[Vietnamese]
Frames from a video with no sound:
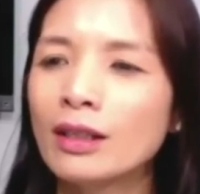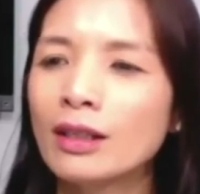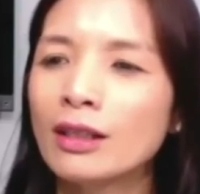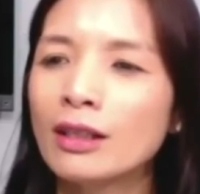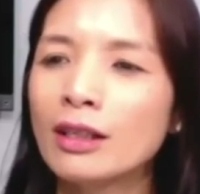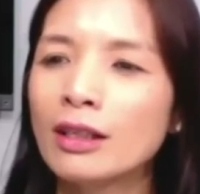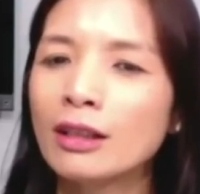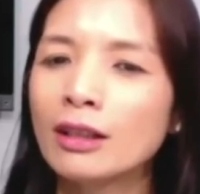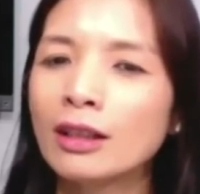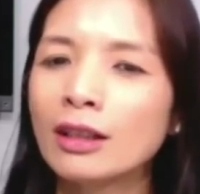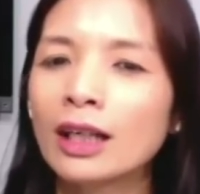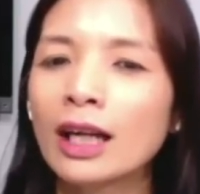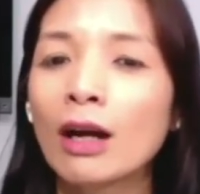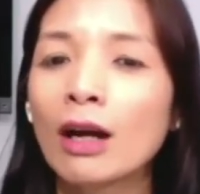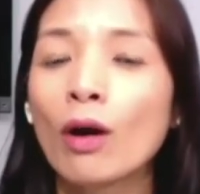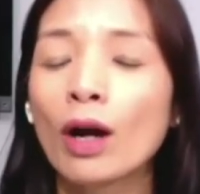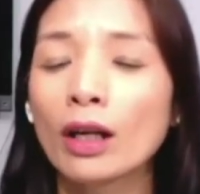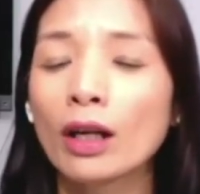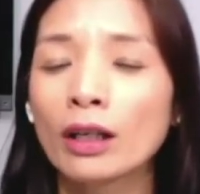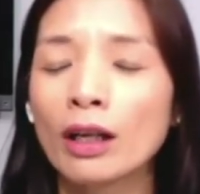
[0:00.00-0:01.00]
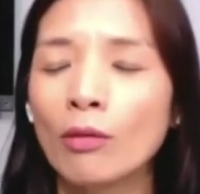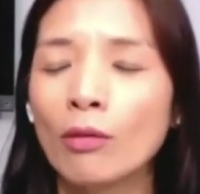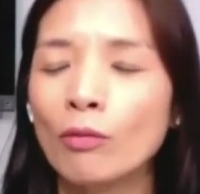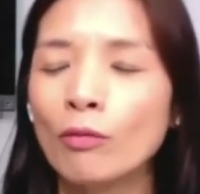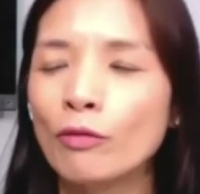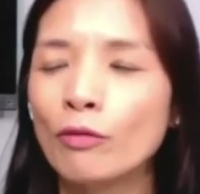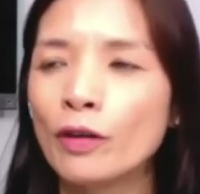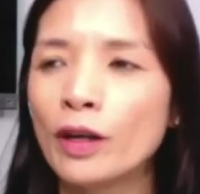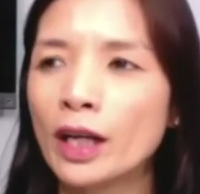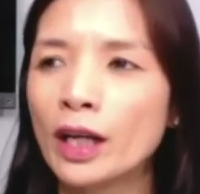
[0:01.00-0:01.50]
nhưng các hoạt
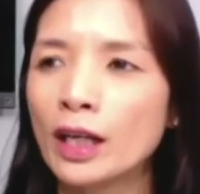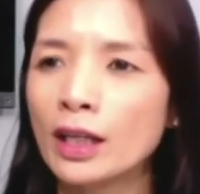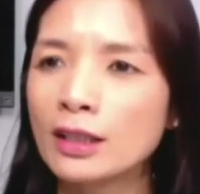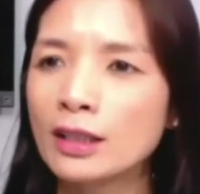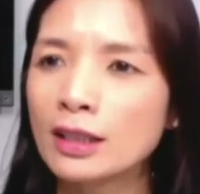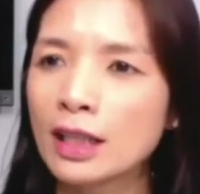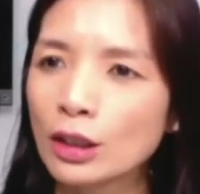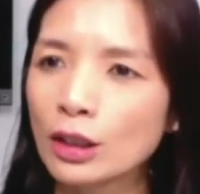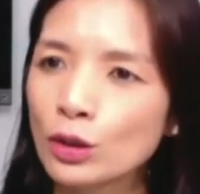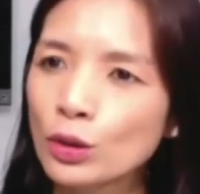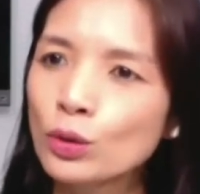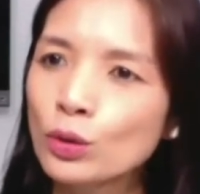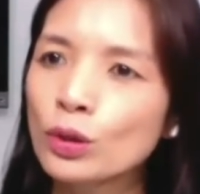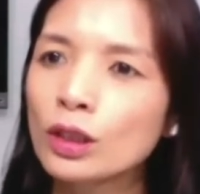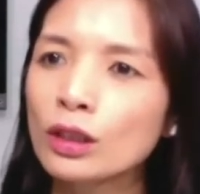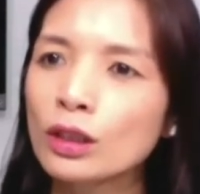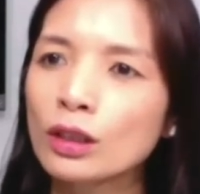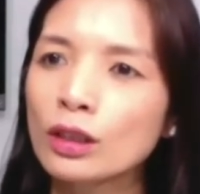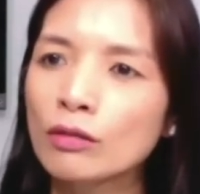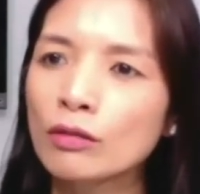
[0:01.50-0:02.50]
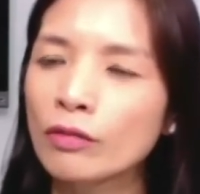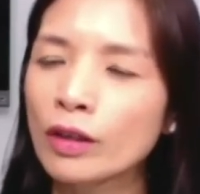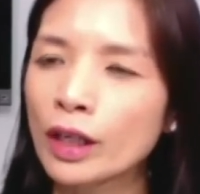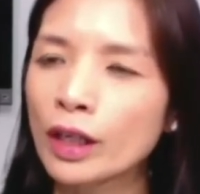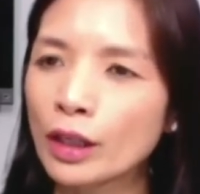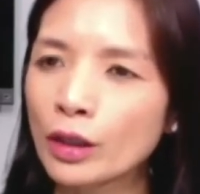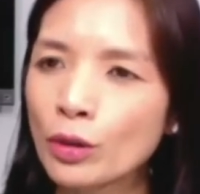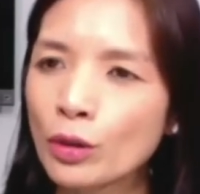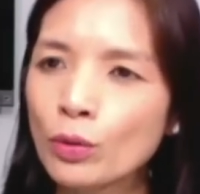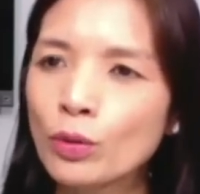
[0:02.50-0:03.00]
động về sản xuất,
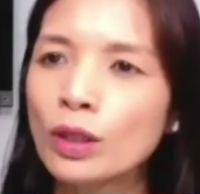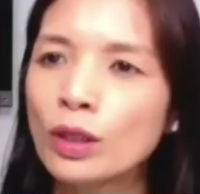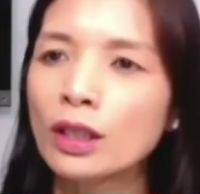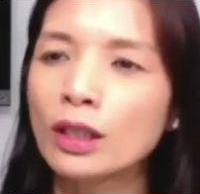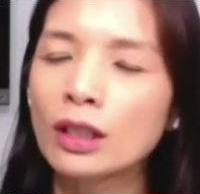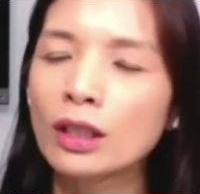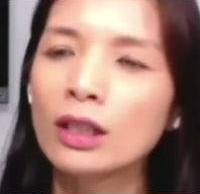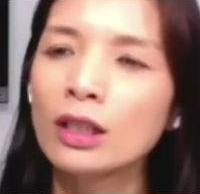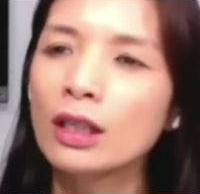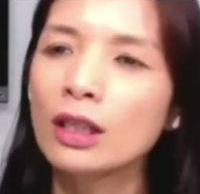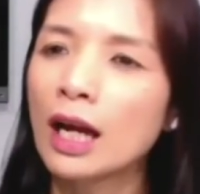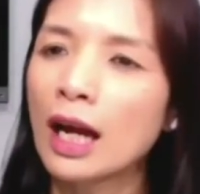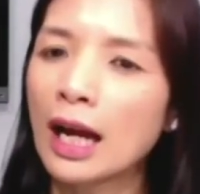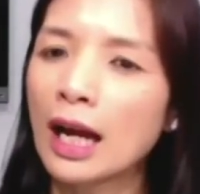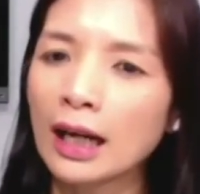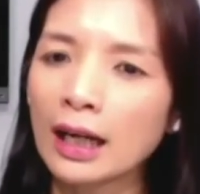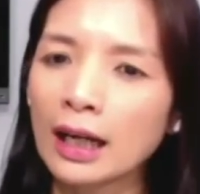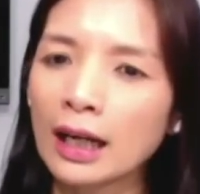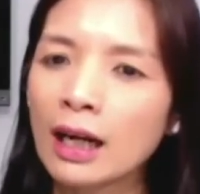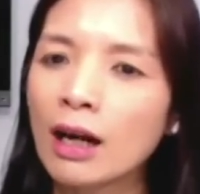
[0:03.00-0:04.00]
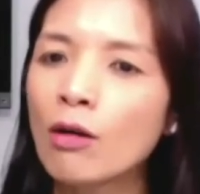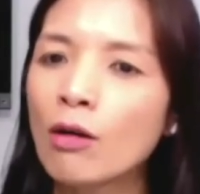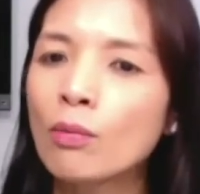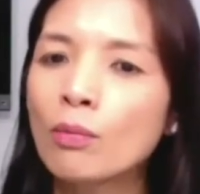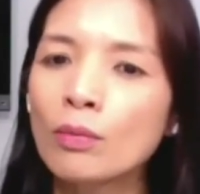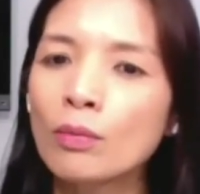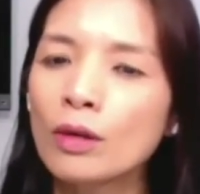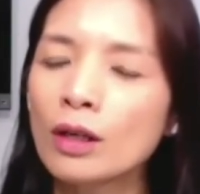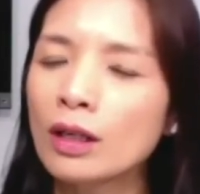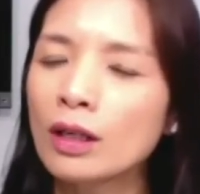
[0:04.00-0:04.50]
về du lịch, hàng
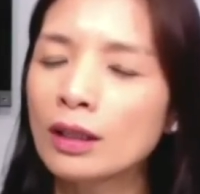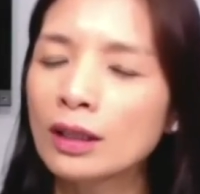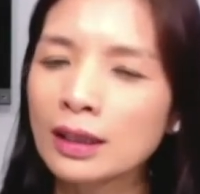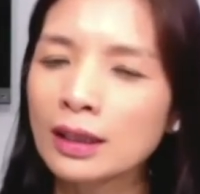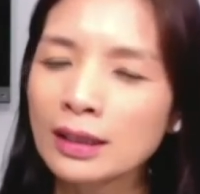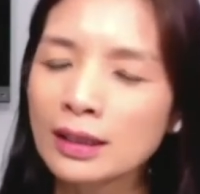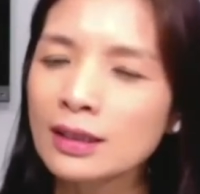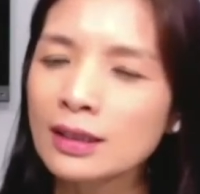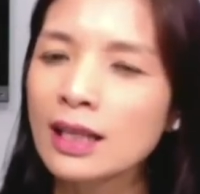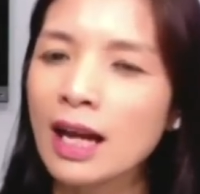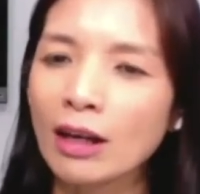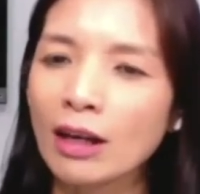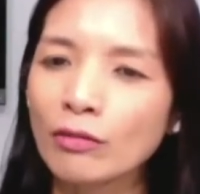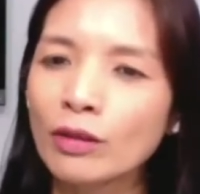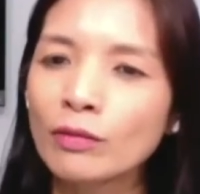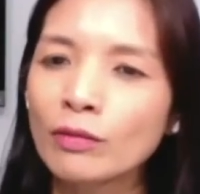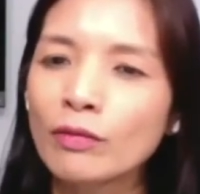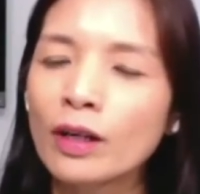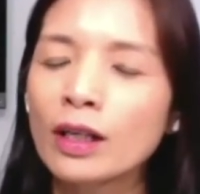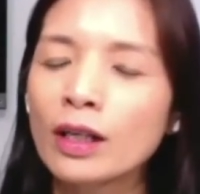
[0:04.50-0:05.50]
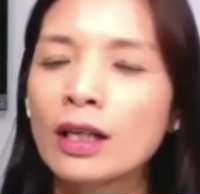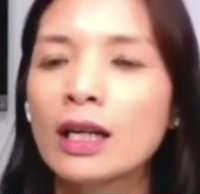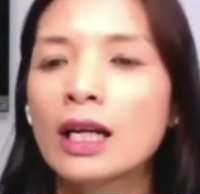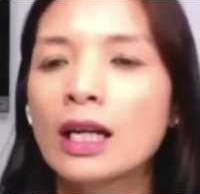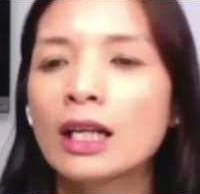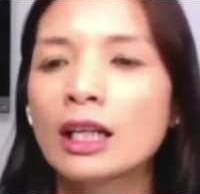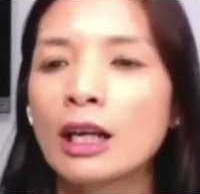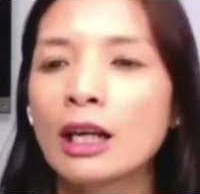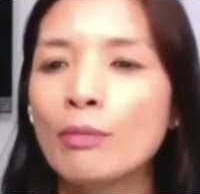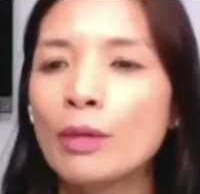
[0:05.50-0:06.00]
không, khách sạn vân vân
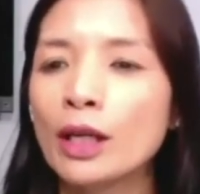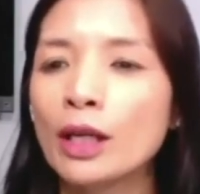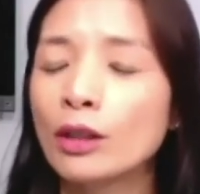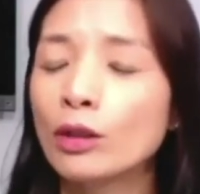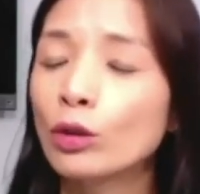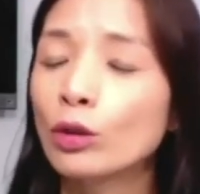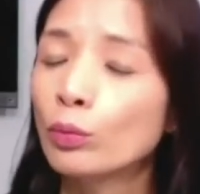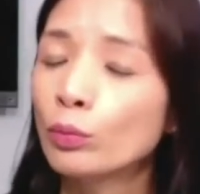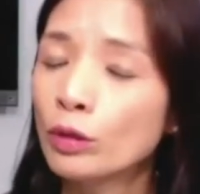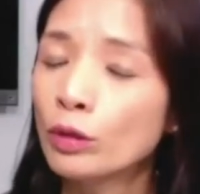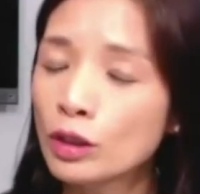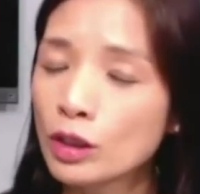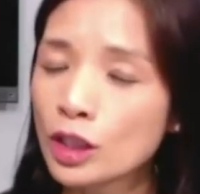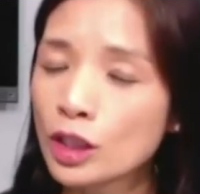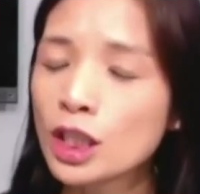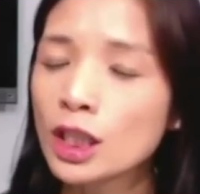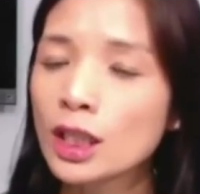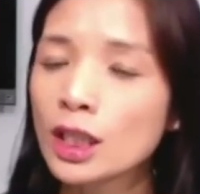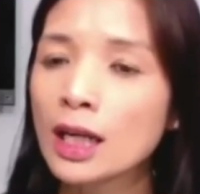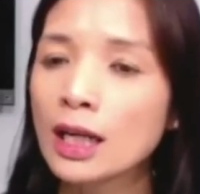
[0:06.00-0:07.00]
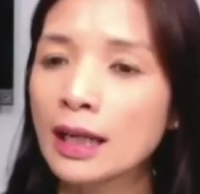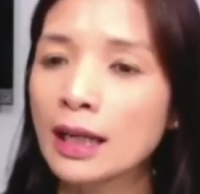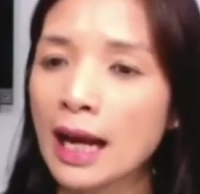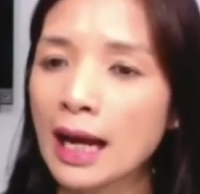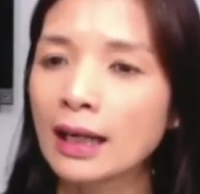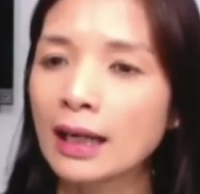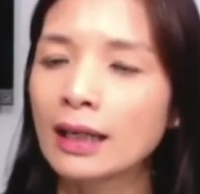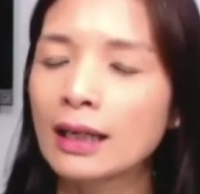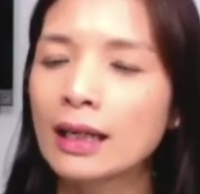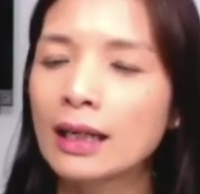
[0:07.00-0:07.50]
đã bị tổn thương rất là
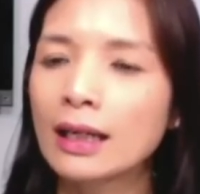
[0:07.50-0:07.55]
nặng.